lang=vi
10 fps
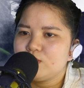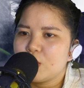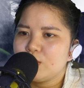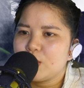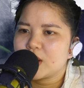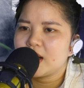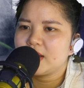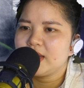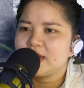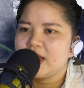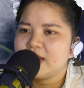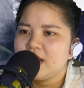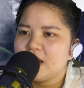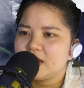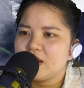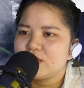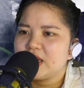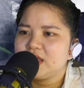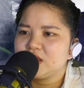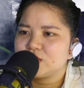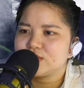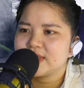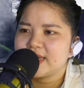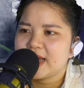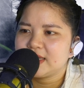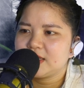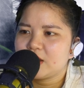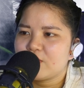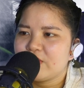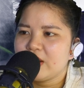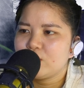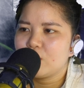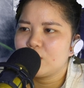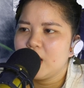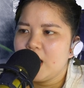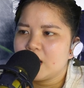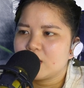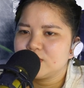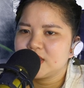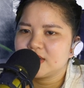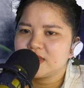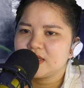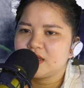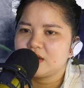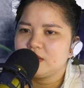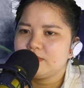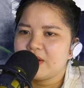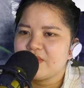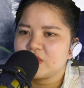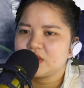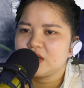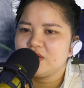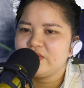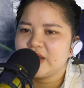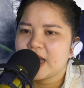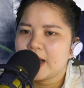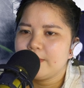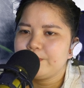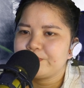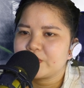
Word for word: mỗi một lần hiện lên đều khiến cho tu sĩ Hải Tinh tộc phát cuồng, không sợ sinh tử mà vọt tới phía hắn.